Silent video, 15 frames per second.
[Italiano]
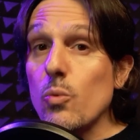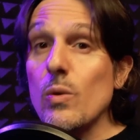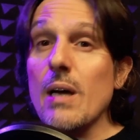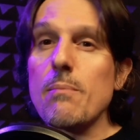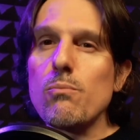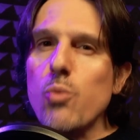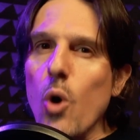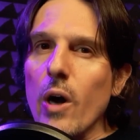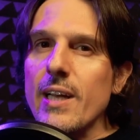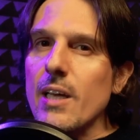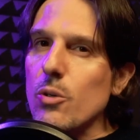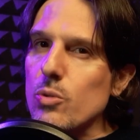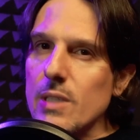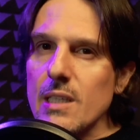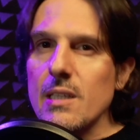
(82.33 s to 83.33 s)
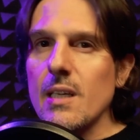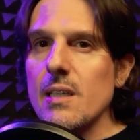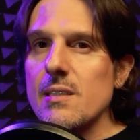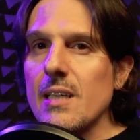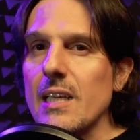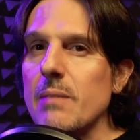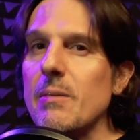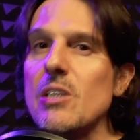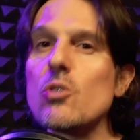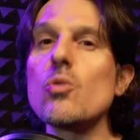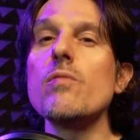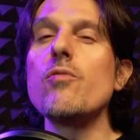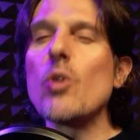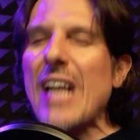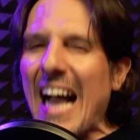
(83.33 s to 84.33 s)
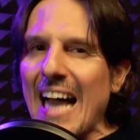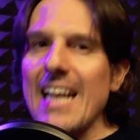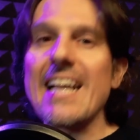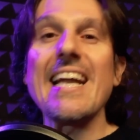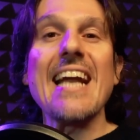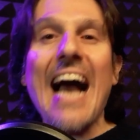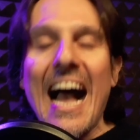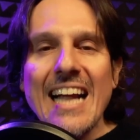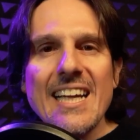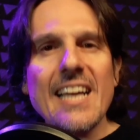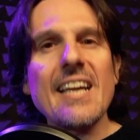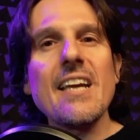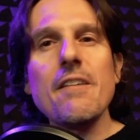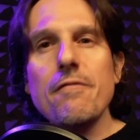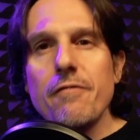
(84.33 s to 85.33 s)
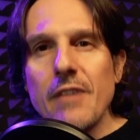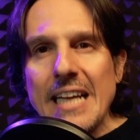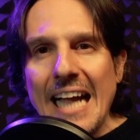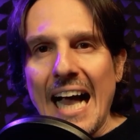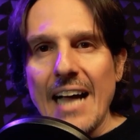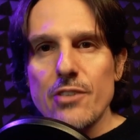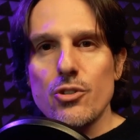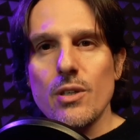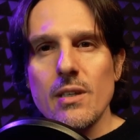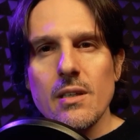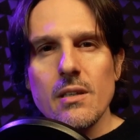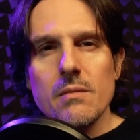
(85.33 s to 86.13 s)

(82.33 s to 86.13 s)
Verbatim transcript: una buona routine di riscaldamento vocale, anche efficace?